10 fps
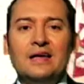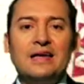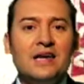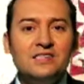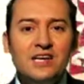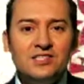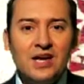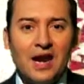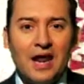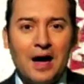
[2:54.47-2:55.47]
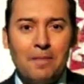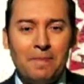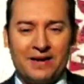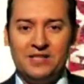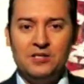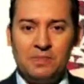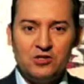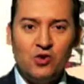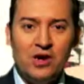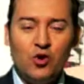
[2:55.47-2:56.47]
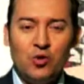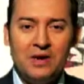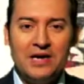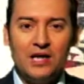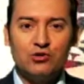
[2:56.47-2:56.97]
Gracias a la participación económica de